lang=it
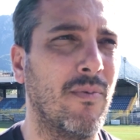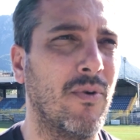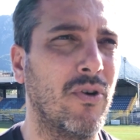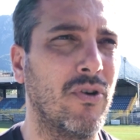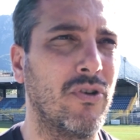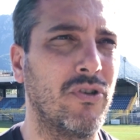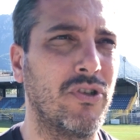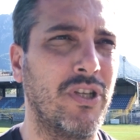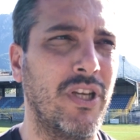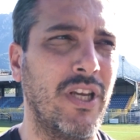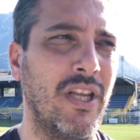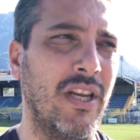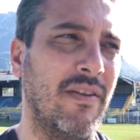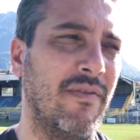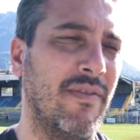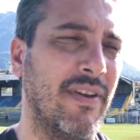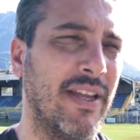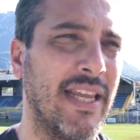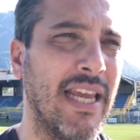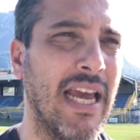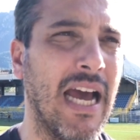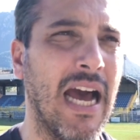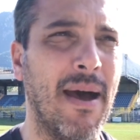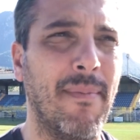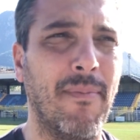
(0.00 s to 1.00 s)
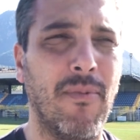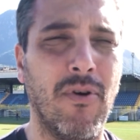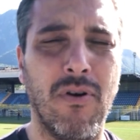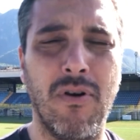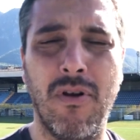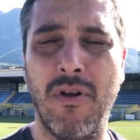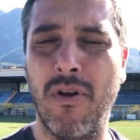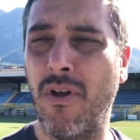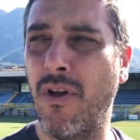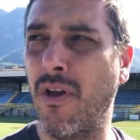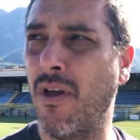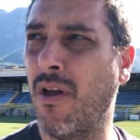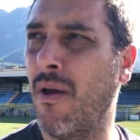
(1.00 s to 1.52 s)
Morosini, vediamo,
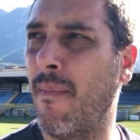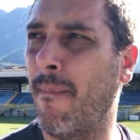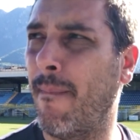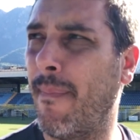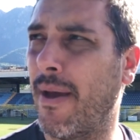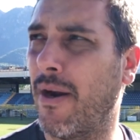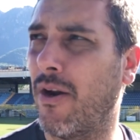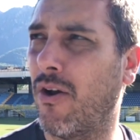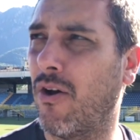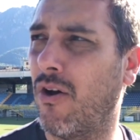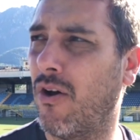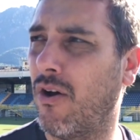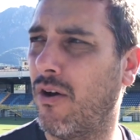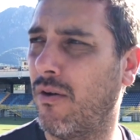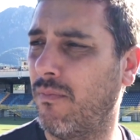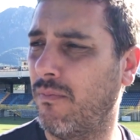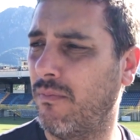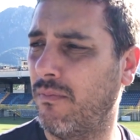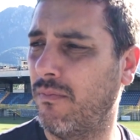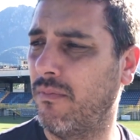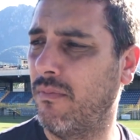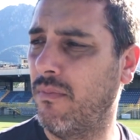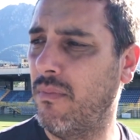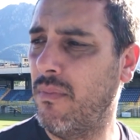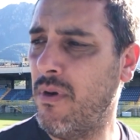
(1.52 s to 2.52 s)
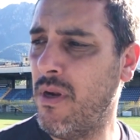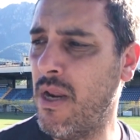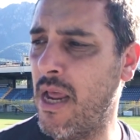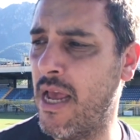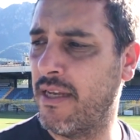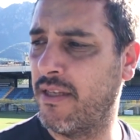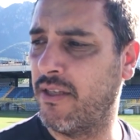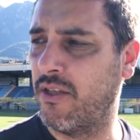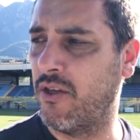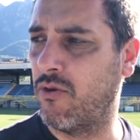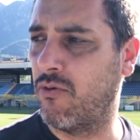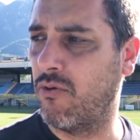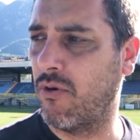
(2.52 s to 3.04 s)
però è
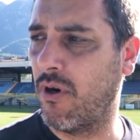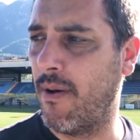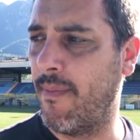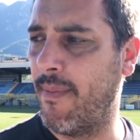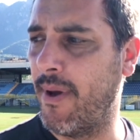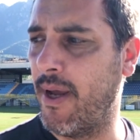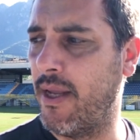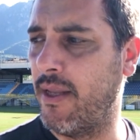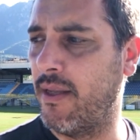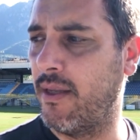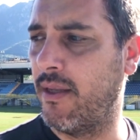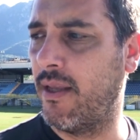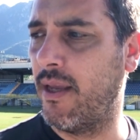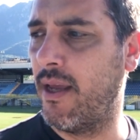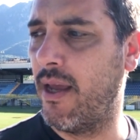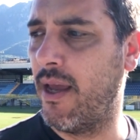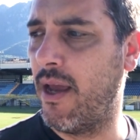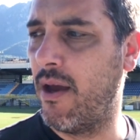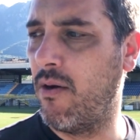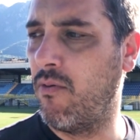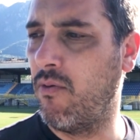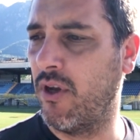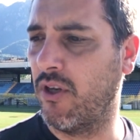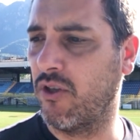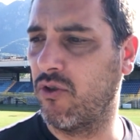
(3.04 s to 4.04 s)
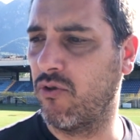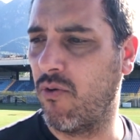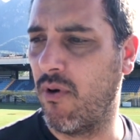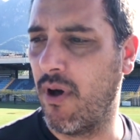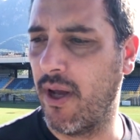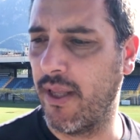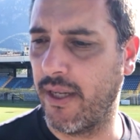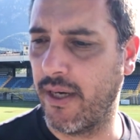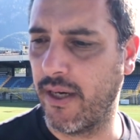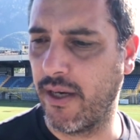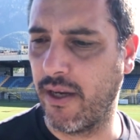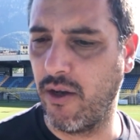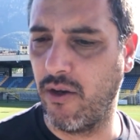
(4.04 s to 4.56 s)
sicuramente una
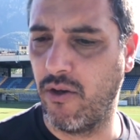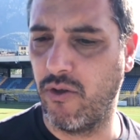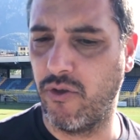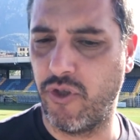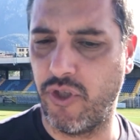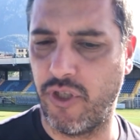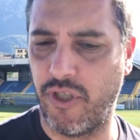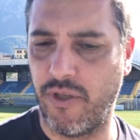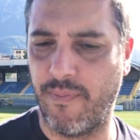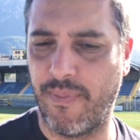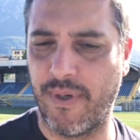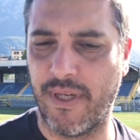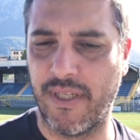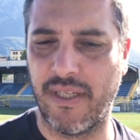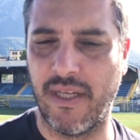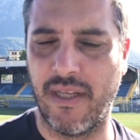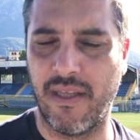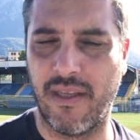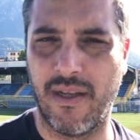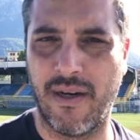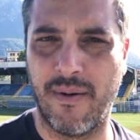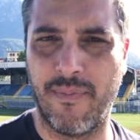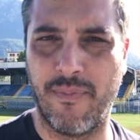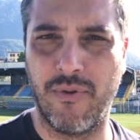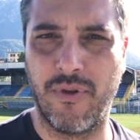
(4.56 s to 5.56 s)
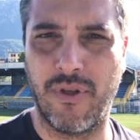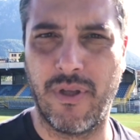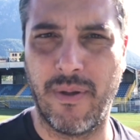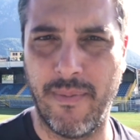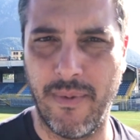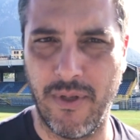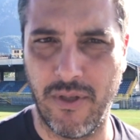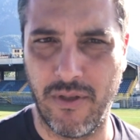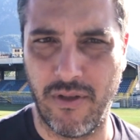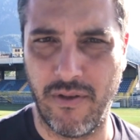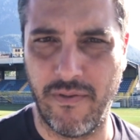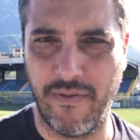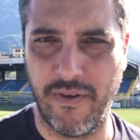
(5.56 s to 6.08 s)
squadra che oggi si presenta
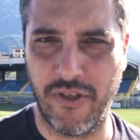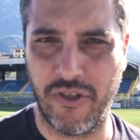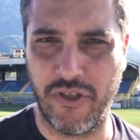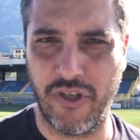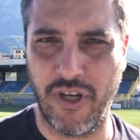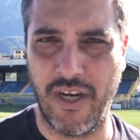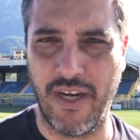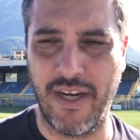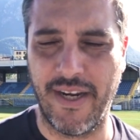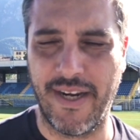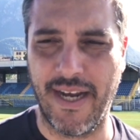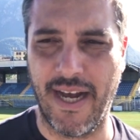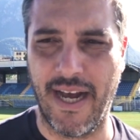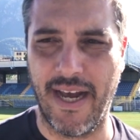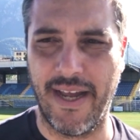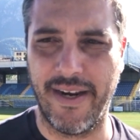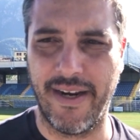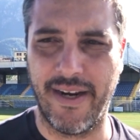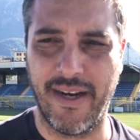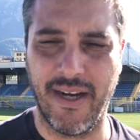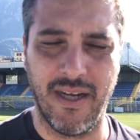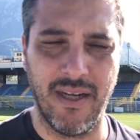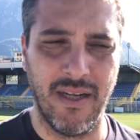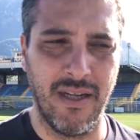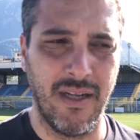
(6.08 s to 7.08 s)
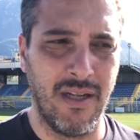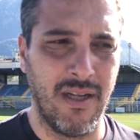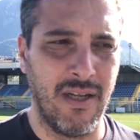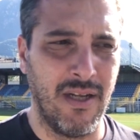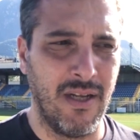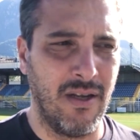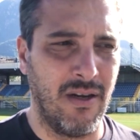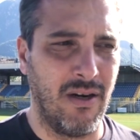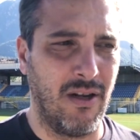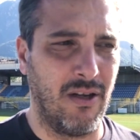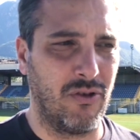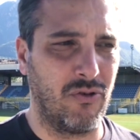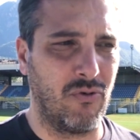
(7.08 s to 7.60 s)
all'appuntamento di Vercelli carica,
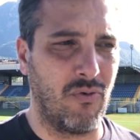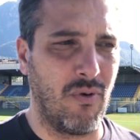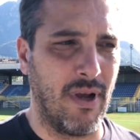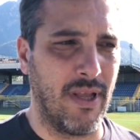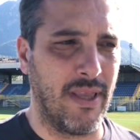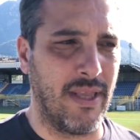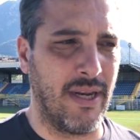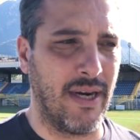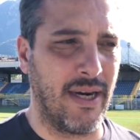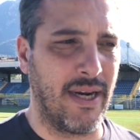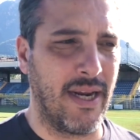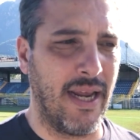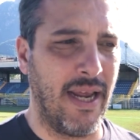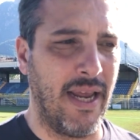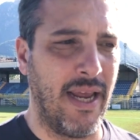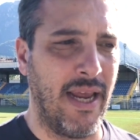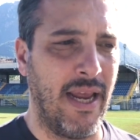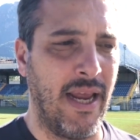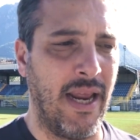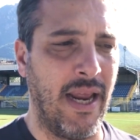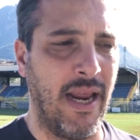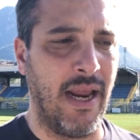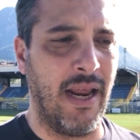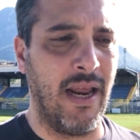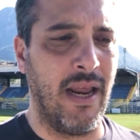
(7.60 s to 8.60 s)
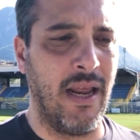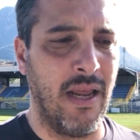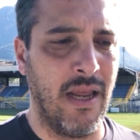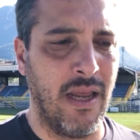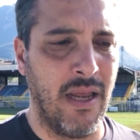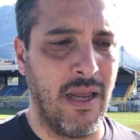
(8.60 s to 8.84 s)
una squadra che eh,